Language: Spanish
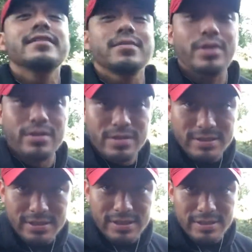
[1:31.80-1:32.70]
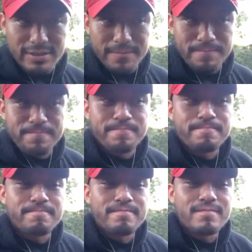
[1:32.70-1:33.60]
te puedo decir,
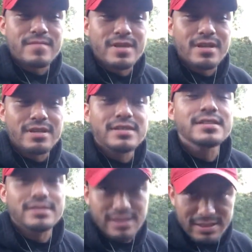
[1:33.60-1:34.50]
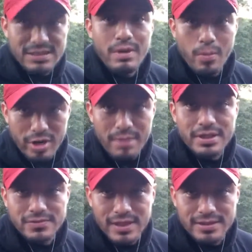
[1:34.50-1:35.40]
si se va a poner
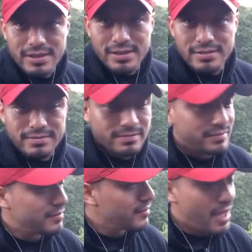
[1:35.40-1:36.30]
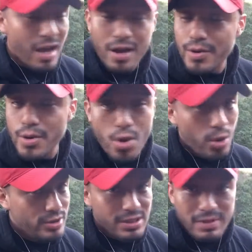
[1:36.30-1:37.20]
más fácil,
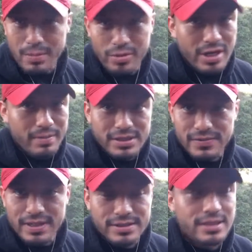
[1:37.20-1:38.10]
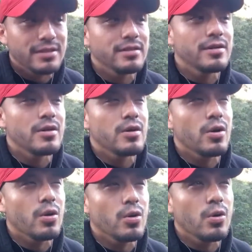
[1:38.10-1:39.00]
no se va a poner más fácil
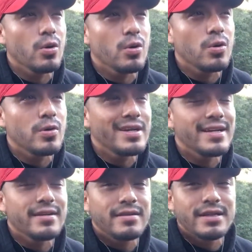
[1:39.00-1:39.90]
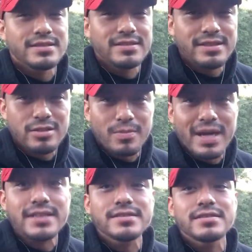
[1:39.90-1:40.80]
o necesito
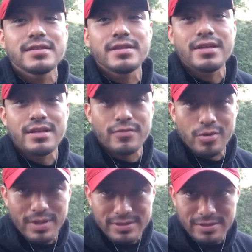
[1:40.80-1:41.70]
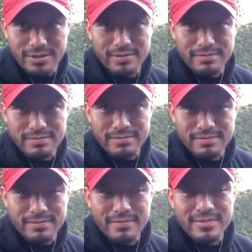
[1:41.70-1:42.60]
más información.
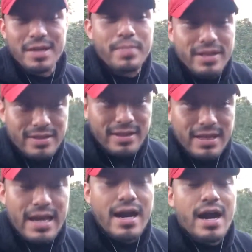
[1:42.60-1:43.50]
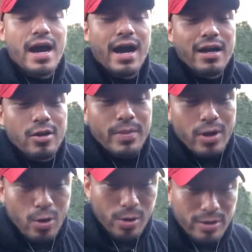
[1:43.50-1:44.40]
Depende, a lo
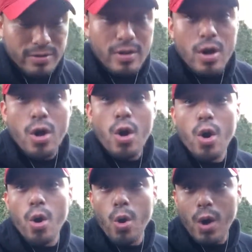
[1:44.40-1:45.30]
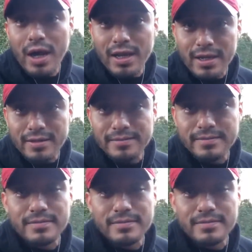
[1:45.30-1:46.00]
mejor, ojalá.